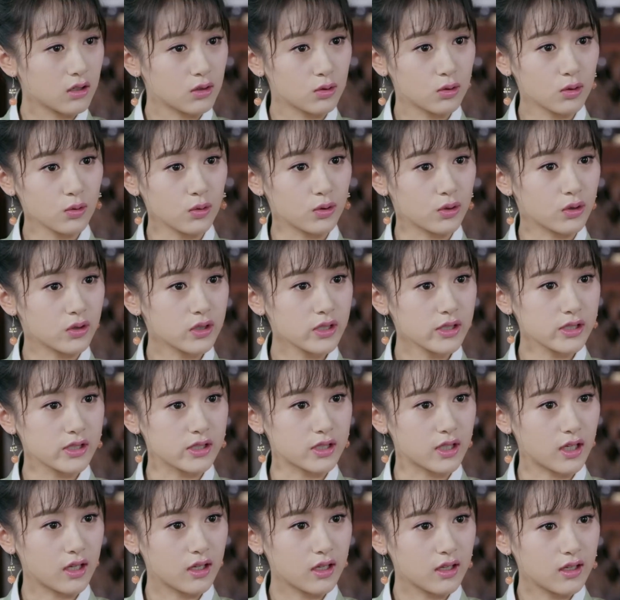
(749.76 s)
很多我都见
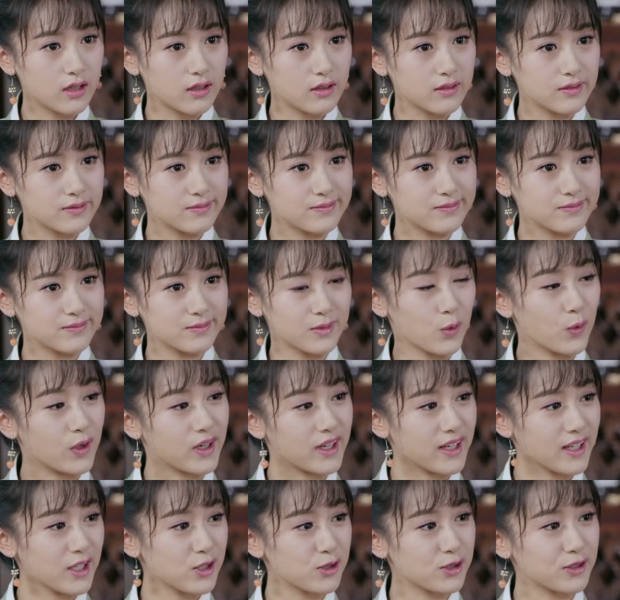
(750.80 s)
过的。我觉得
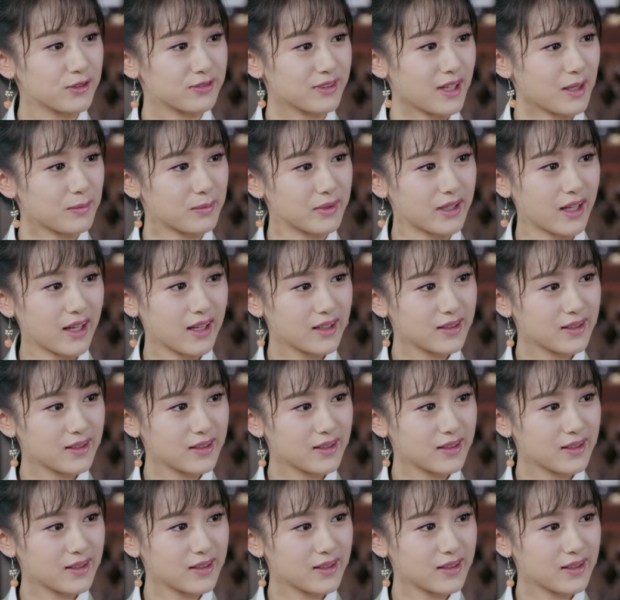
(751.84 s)
我可以说服他